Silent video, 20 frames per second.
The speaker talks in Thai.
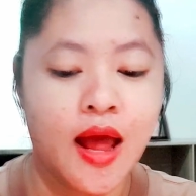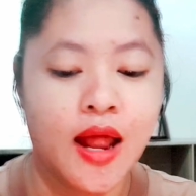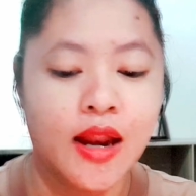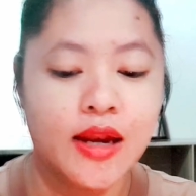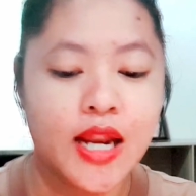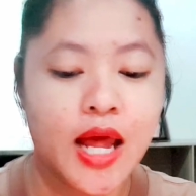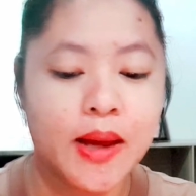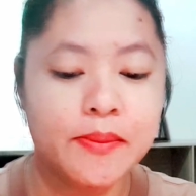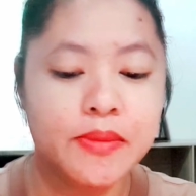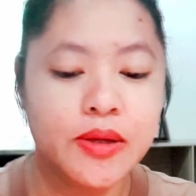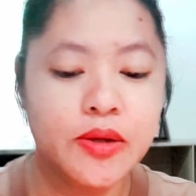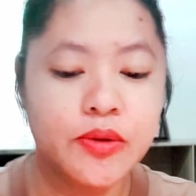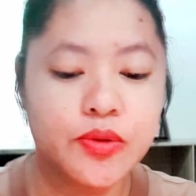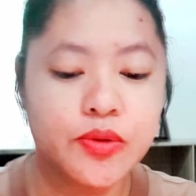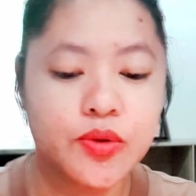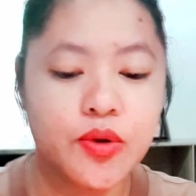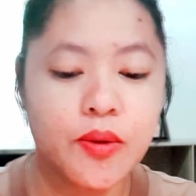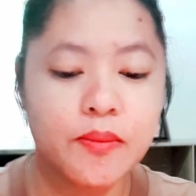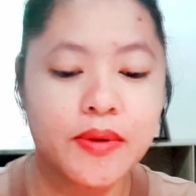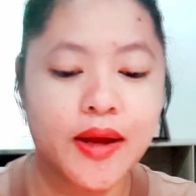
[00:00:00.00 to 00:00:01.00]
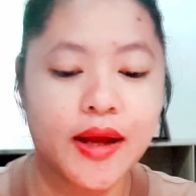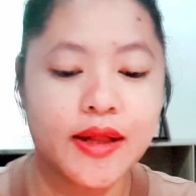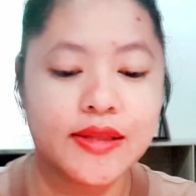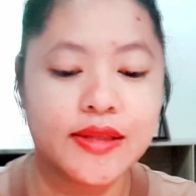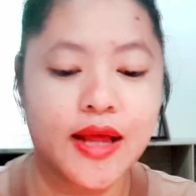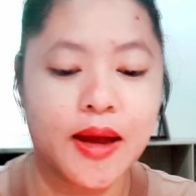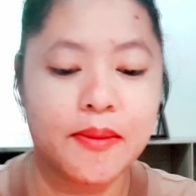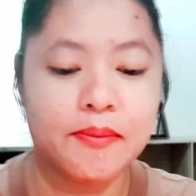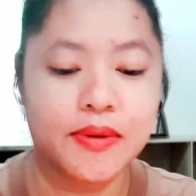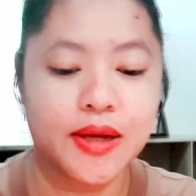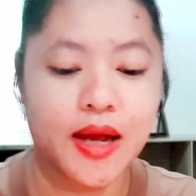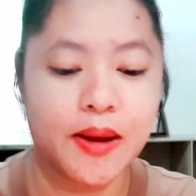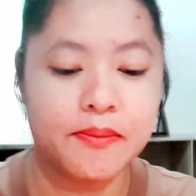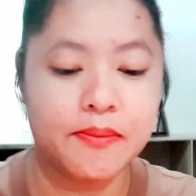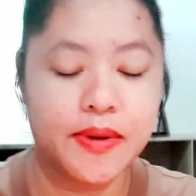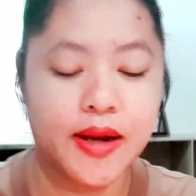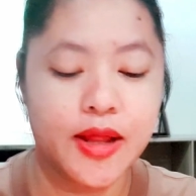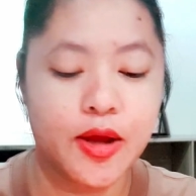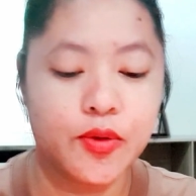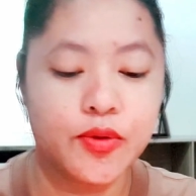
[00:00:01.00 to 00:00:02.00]
และไม่ร่วมกันทำกรรม
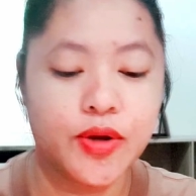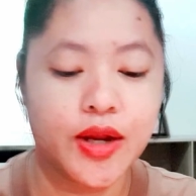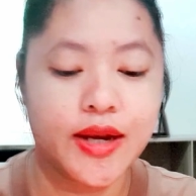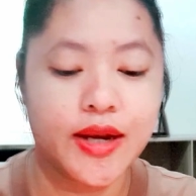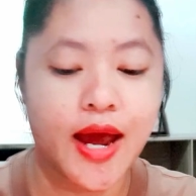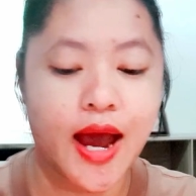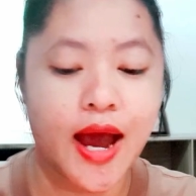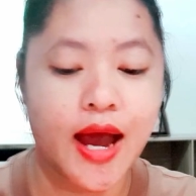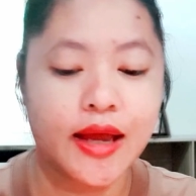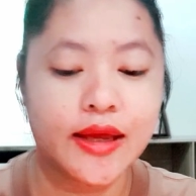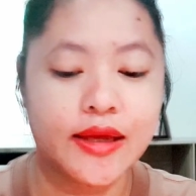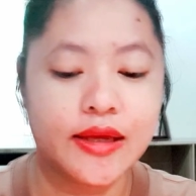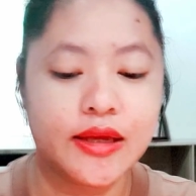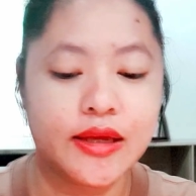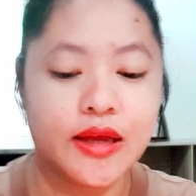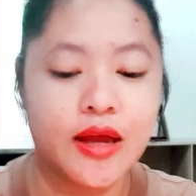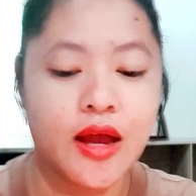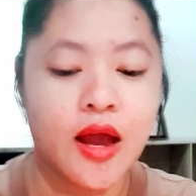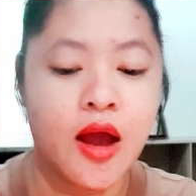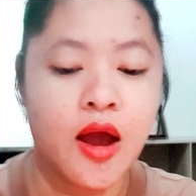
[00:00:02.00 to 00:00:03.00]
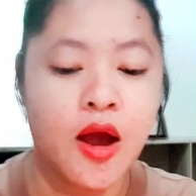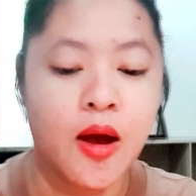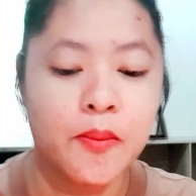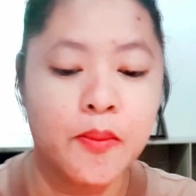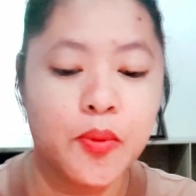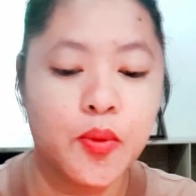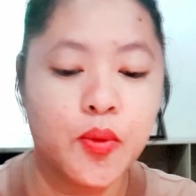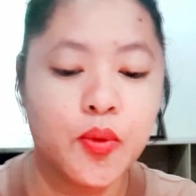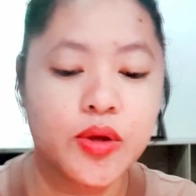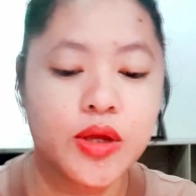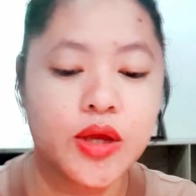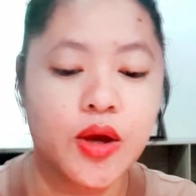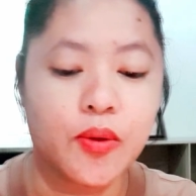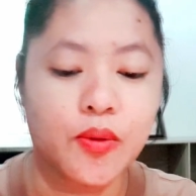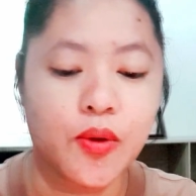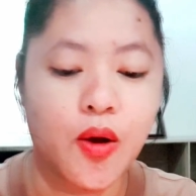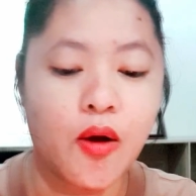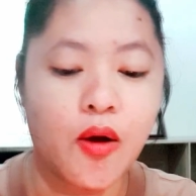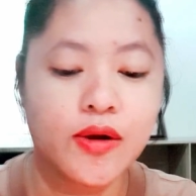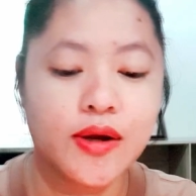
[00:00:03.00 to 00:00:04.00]
เลวใด ๆ ผู้เกี่ยว
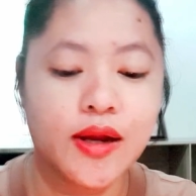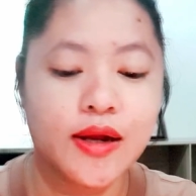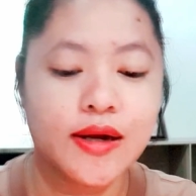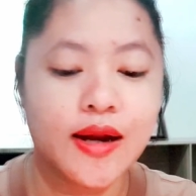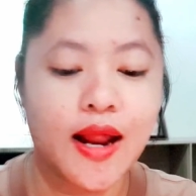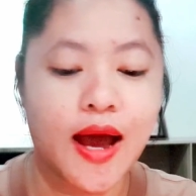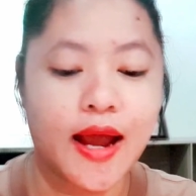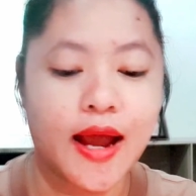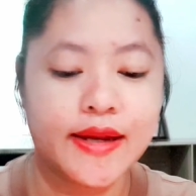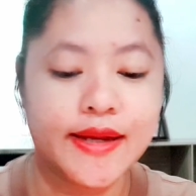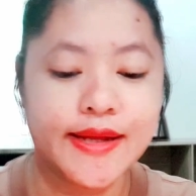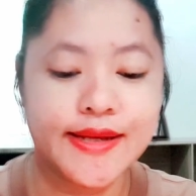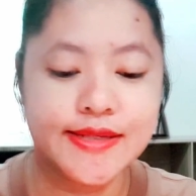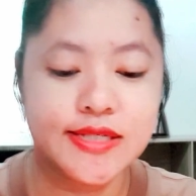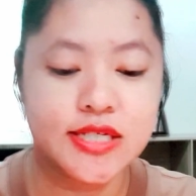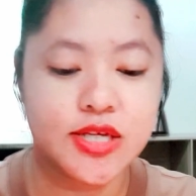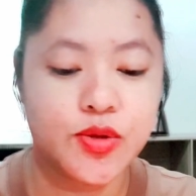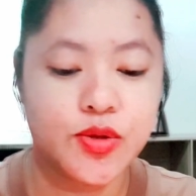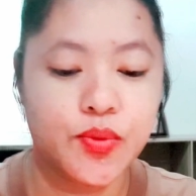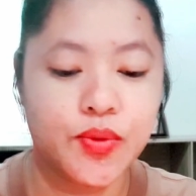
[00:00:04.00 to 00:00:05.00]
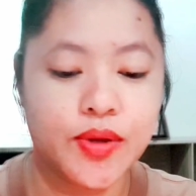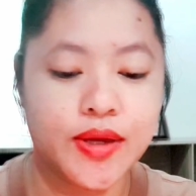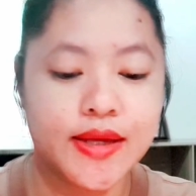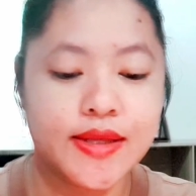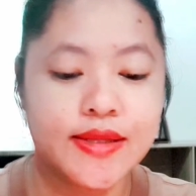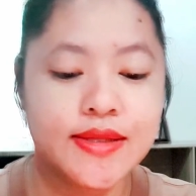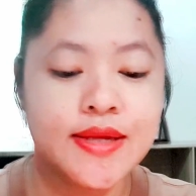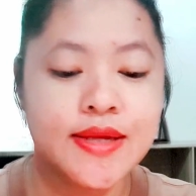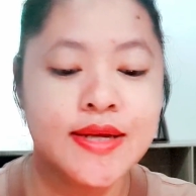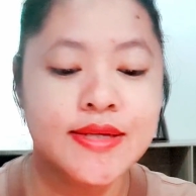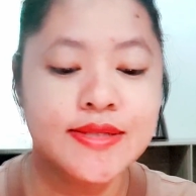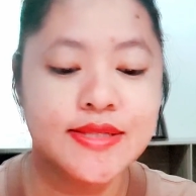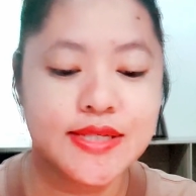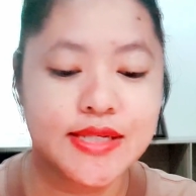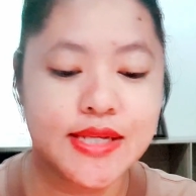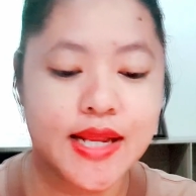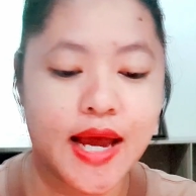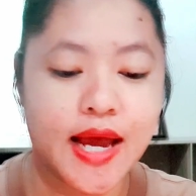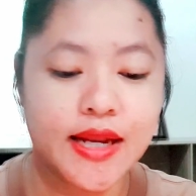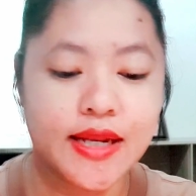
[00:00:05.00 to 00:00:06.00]
ข้องทั้งหลายในชีวิตจะ
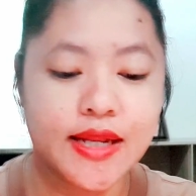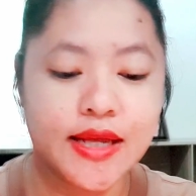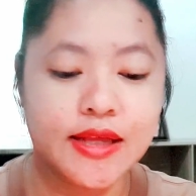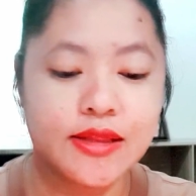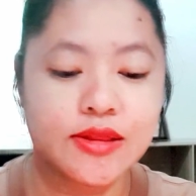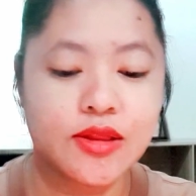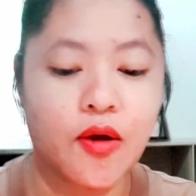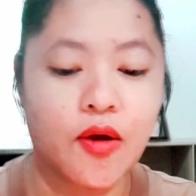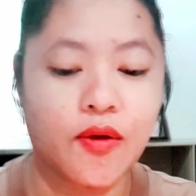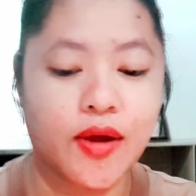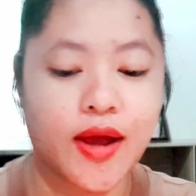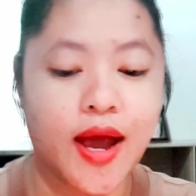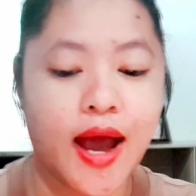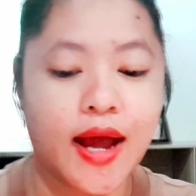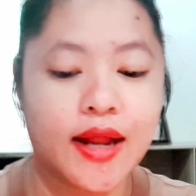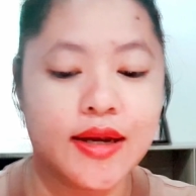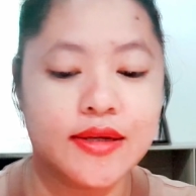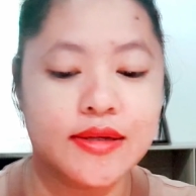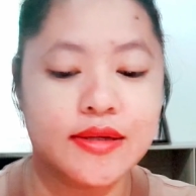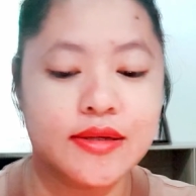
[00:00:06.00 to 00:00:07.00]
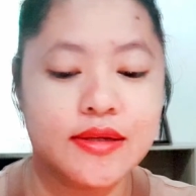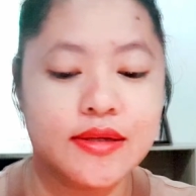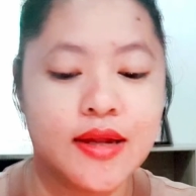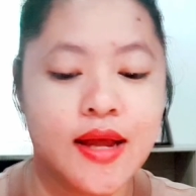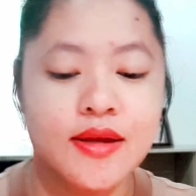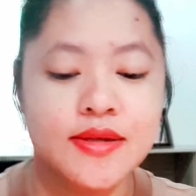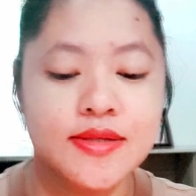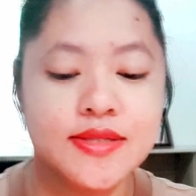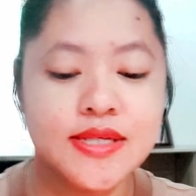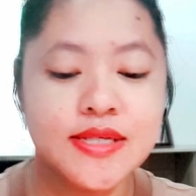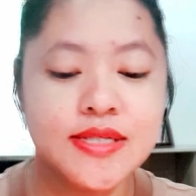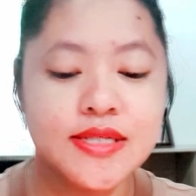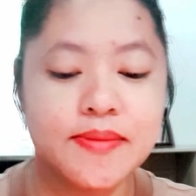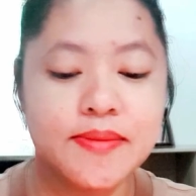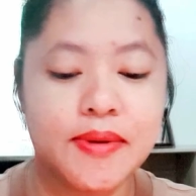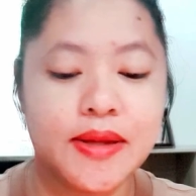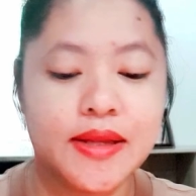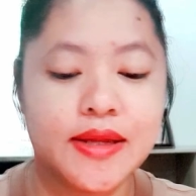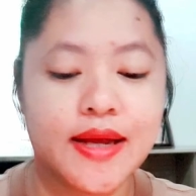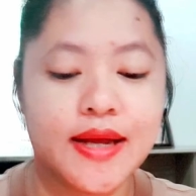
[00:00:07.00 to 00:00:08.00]
ได้ดีต่อกันซึ่งจะ
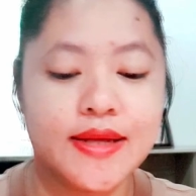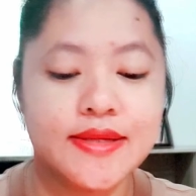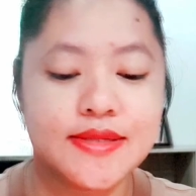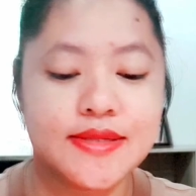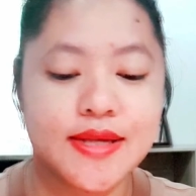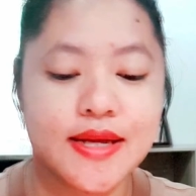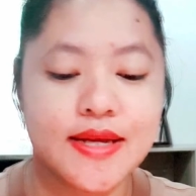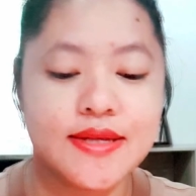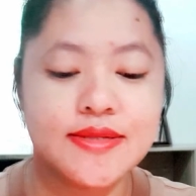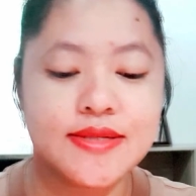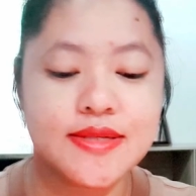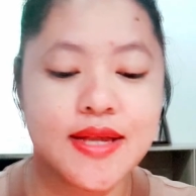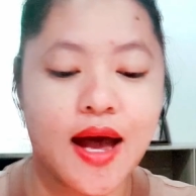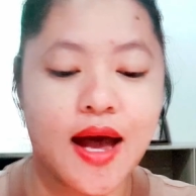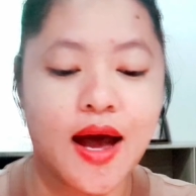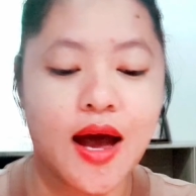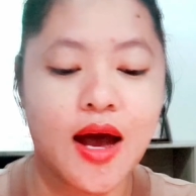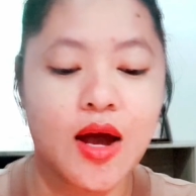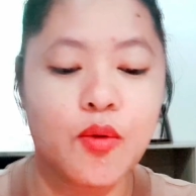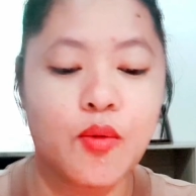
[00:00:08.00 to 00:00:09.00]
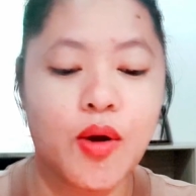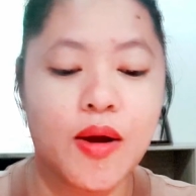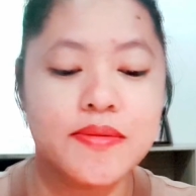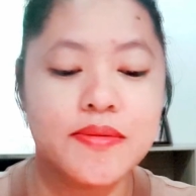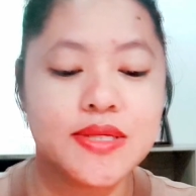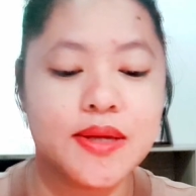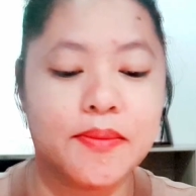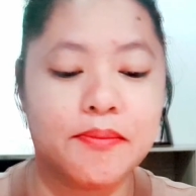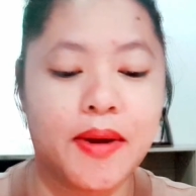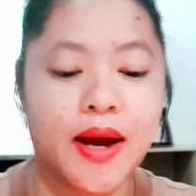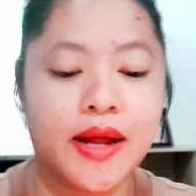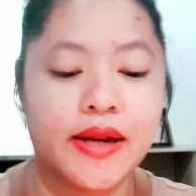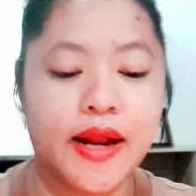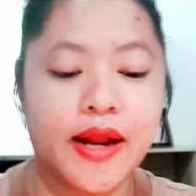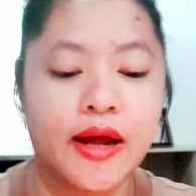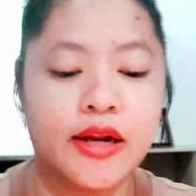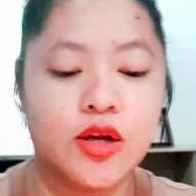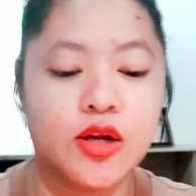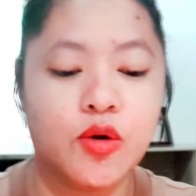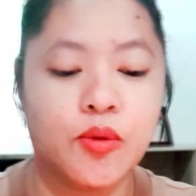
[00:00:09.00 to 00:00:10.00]
เป็นการสรสร้างความสัมพันธ์อั
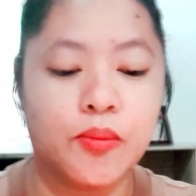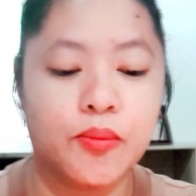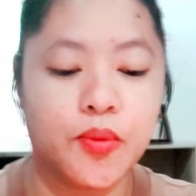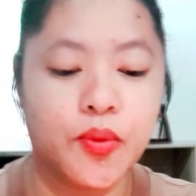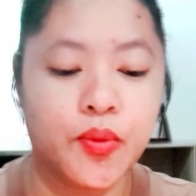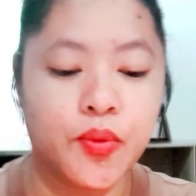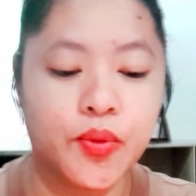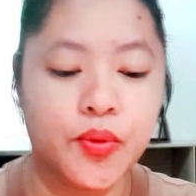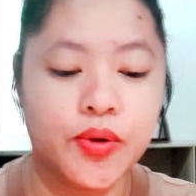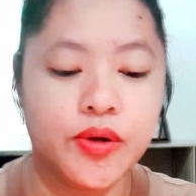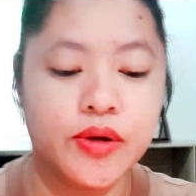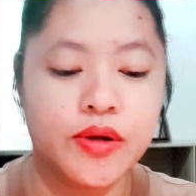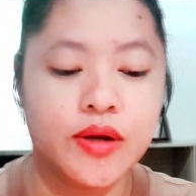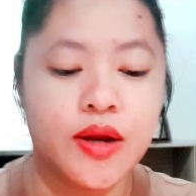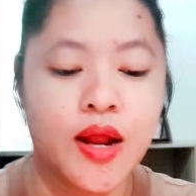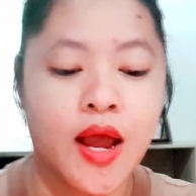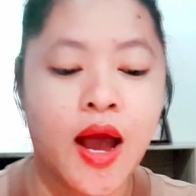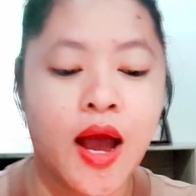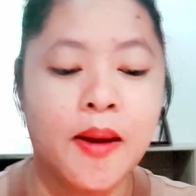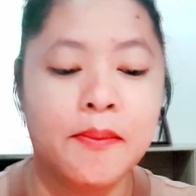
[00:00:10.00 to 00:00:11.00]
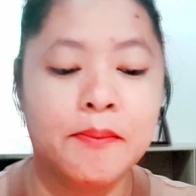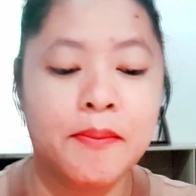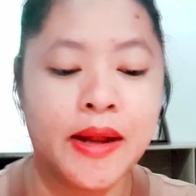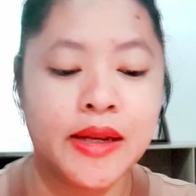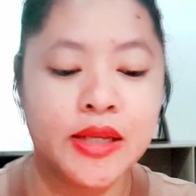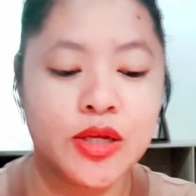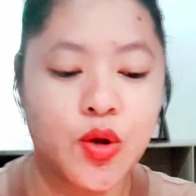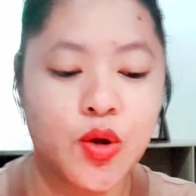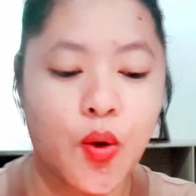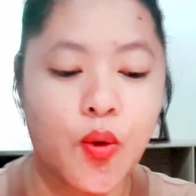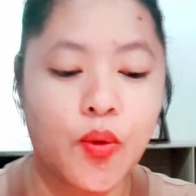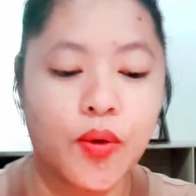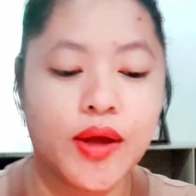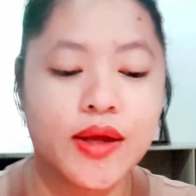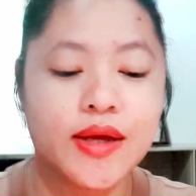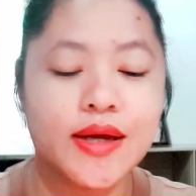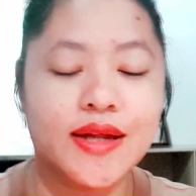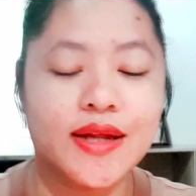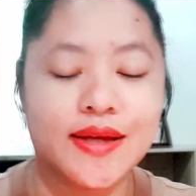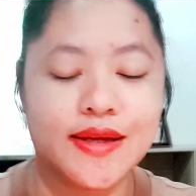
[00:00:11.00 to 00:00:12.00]
นอบอุ่นมั่นคงให้
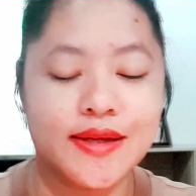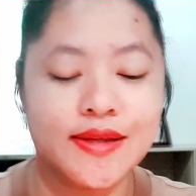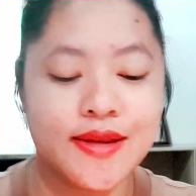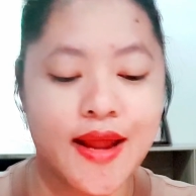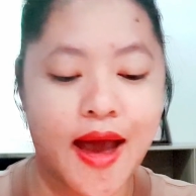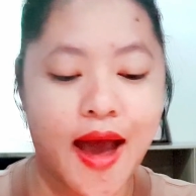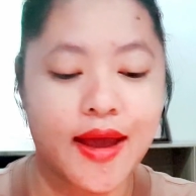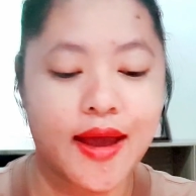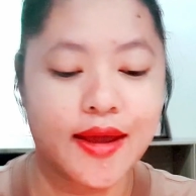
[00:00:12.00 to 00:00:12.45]
เกิดขึ้นได้